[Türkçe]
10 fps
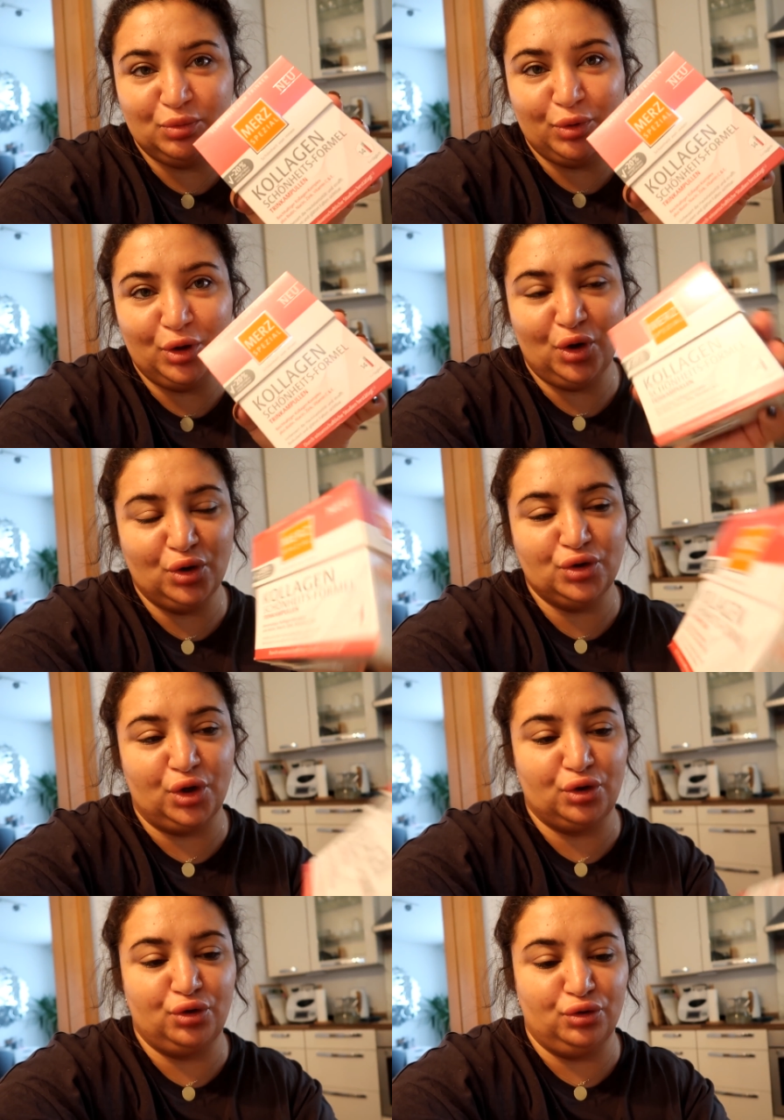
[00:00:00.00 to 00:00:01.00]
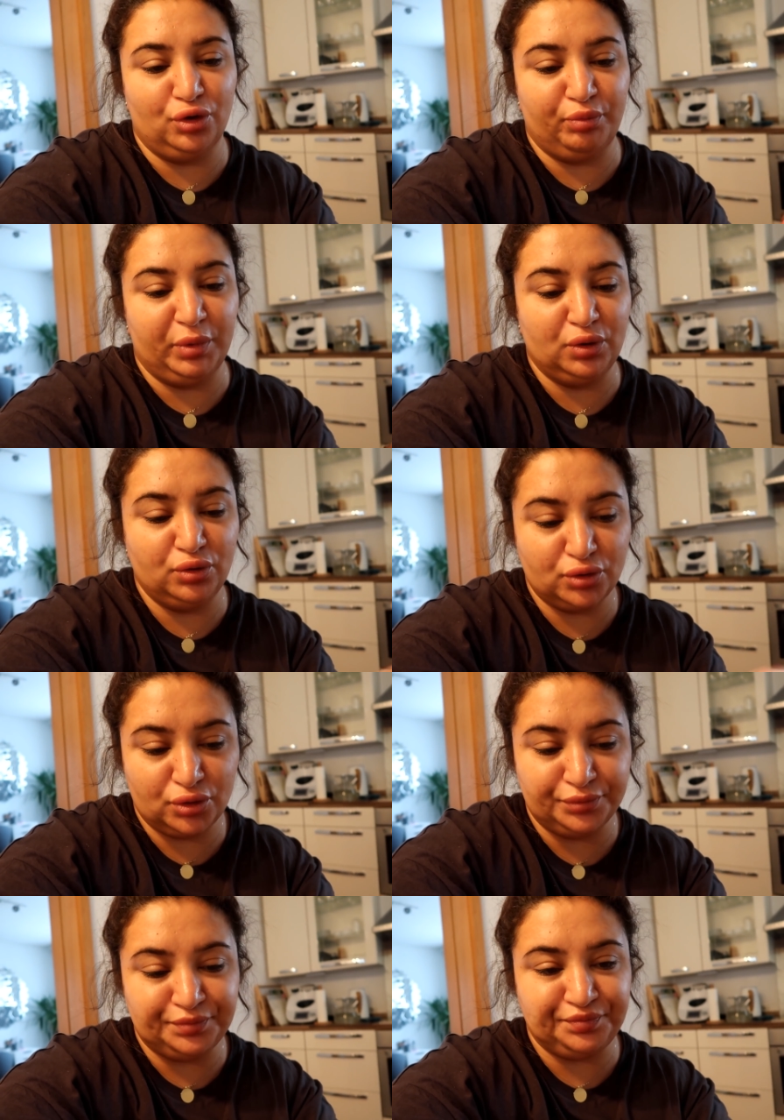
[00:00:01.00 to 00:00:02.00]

Bu böyle 14 günlük bir kur.